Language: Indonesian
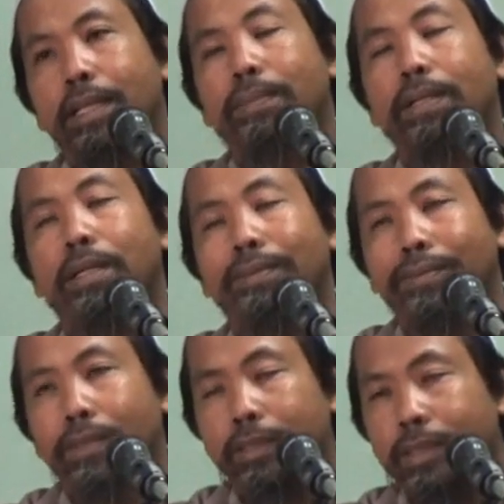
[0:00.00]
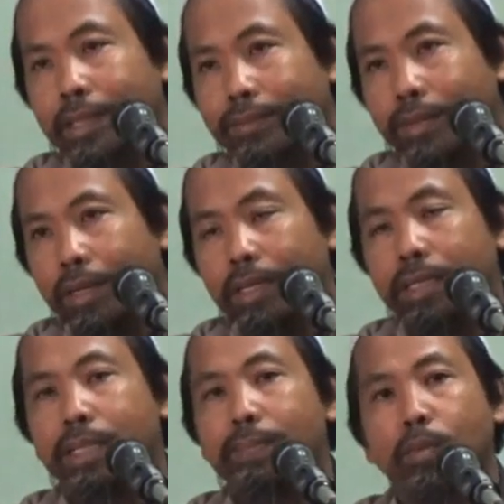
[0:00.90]
kepada Allah ya
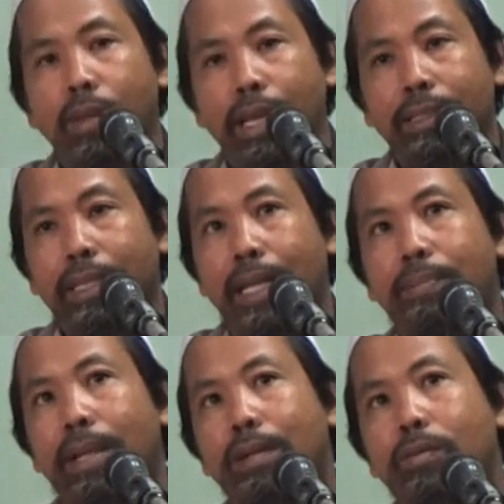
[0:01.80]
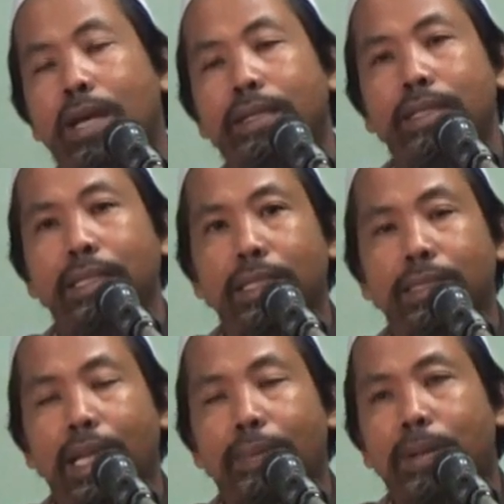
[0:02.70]
Allah ini bulan telah melakukan
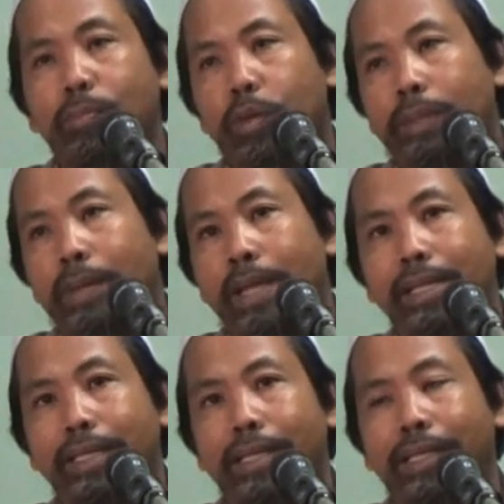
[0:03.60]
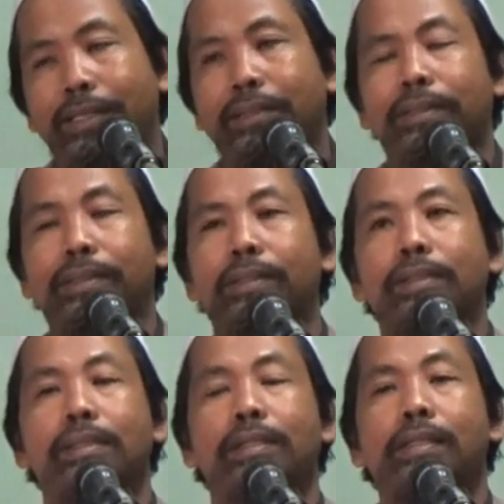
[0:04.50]
ini telah berbuat baik ini
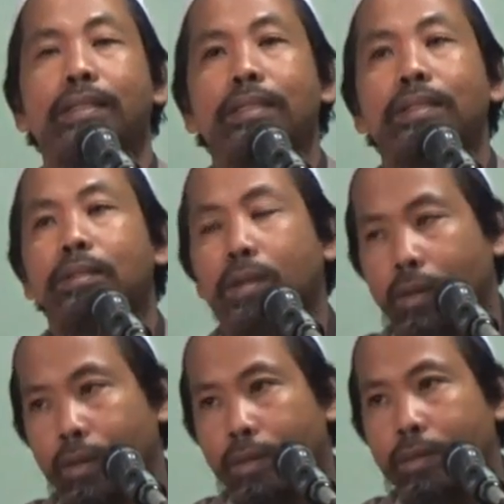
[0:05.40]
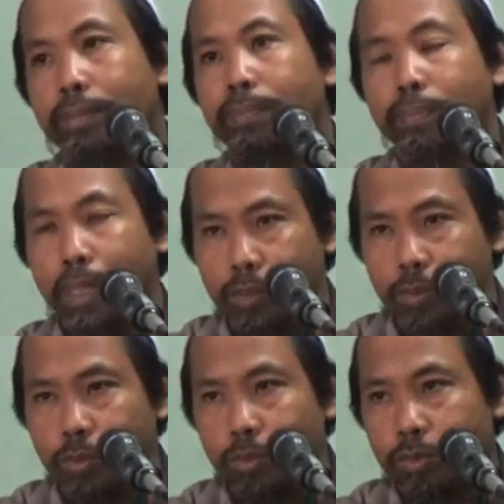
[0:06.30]
oh
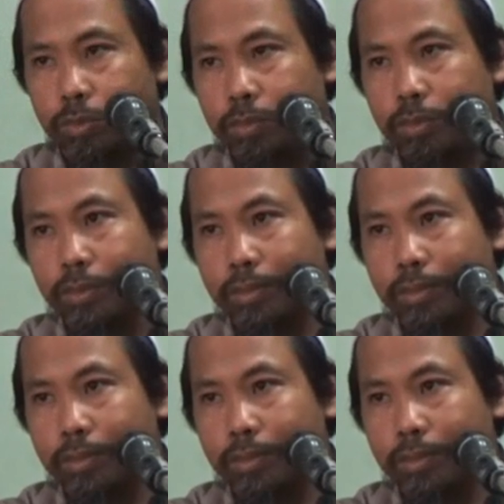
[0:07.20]
bagus